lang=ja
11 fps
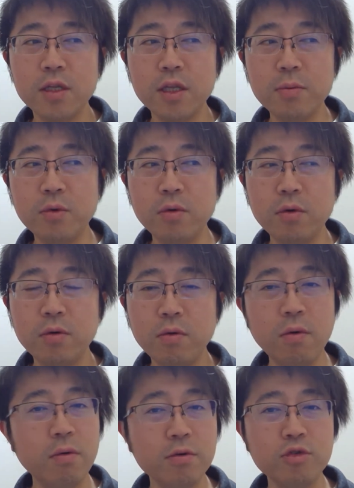でも、
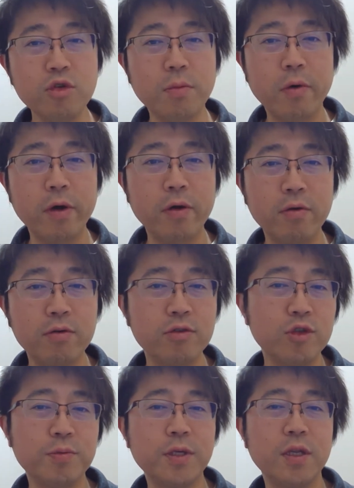多くの場合、この
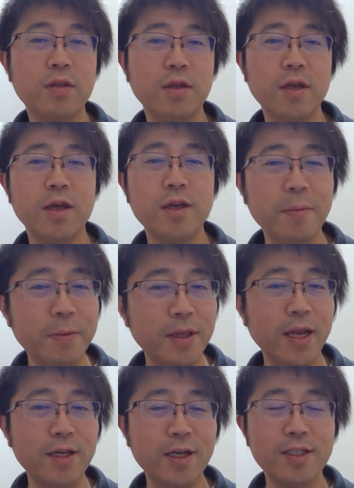グループさんってね、やっぱり
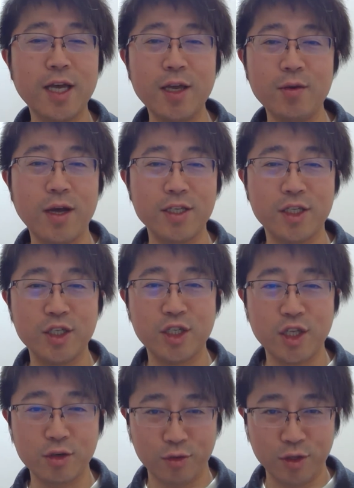何かサインを発信し
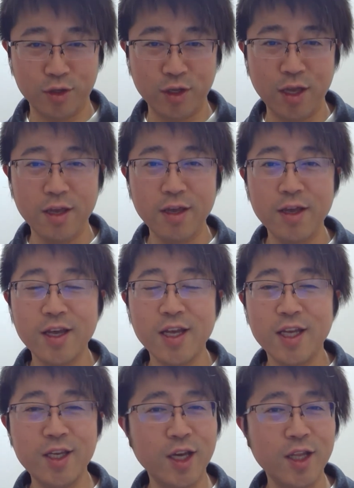てるんですね。
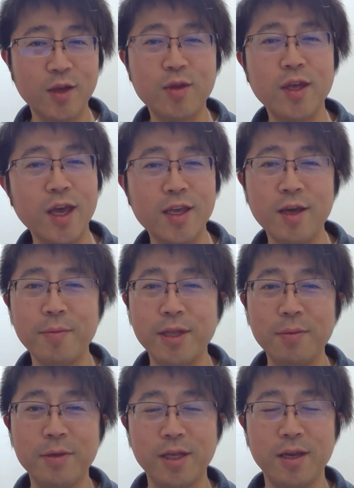嫌だよって、やめ
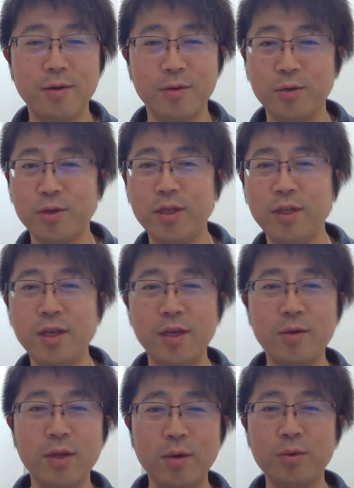てみたいなことを、い
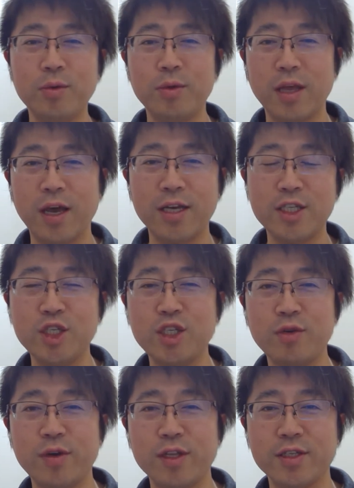ろんなことをね、発信して
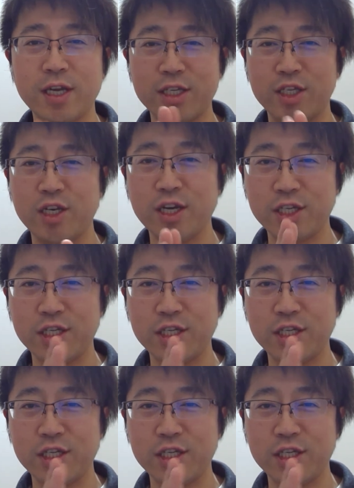るわけです。発信。